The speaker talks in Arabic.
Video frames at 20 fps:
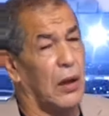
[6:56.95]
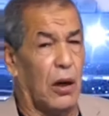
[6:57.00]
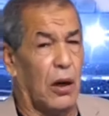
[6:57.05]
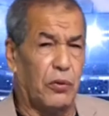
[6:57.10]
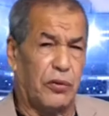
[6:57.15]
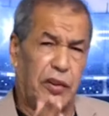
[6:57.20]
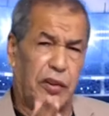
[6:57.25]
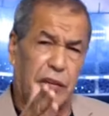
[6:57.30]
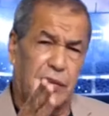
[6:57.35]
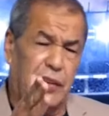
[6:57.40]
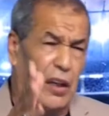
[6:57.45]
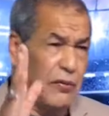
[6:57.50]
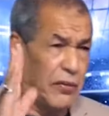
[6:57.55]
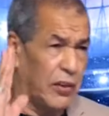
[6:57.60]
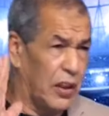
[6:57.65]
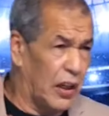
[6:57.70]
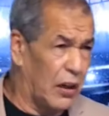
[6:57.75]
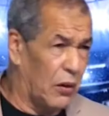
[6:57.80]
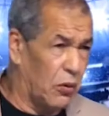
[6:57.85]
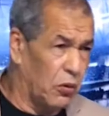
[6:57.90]
او السي
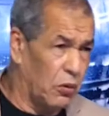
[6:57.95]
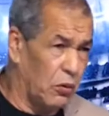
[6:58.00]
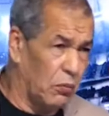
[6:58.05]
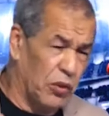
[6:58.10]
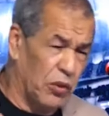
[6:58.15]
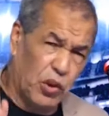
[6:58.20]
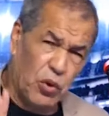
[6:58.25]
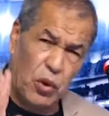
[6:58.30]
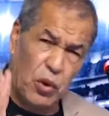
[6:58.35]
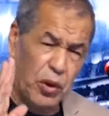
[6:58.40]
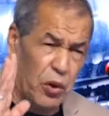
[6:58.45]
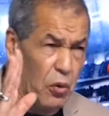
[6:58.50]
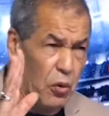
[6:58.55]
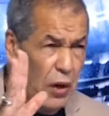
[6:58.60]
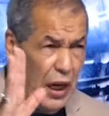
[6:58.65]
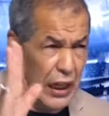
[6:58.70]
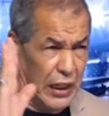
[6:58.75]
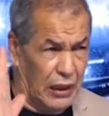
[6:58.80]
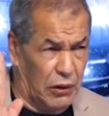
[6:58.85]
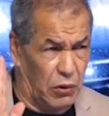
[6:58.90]
صيفي راه مشكور
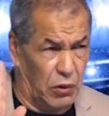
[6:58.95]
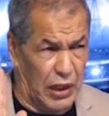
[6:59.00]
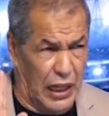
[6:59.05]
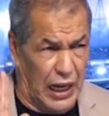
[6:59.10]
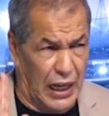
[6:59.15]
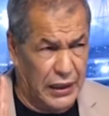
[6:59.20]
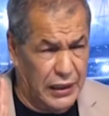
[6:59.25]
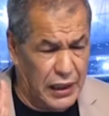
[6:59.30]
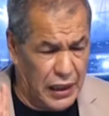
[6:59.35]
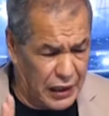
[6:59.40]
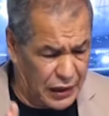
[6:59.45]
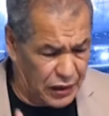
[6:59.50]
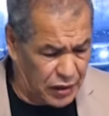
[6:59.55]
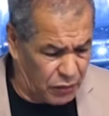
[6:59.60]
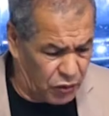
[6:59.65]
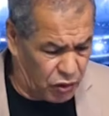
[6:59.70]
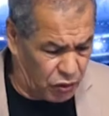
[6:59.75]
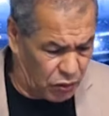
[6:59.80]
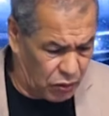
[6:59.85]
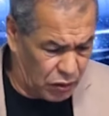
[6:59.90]
هو على كل حال دار
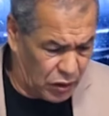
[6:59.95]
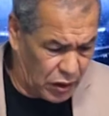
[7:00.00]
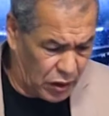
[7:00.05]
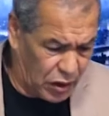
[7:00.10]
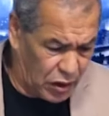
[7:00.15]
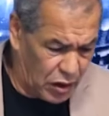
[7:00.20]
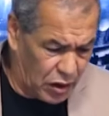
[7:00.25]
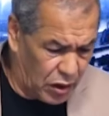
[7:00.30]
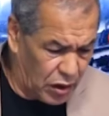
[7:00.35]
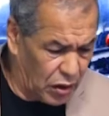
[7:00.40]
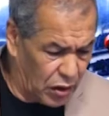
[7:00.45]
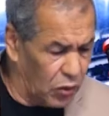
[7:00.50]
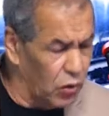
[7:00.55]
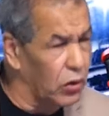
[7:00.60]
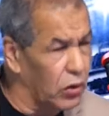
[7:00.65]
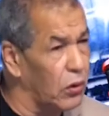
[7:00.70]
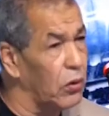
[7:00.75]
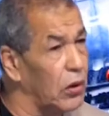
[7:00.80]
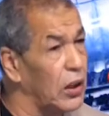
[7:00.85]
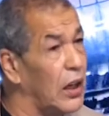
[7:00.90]
خدمته
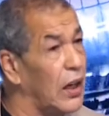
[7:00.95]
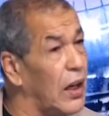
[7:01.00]
قلت له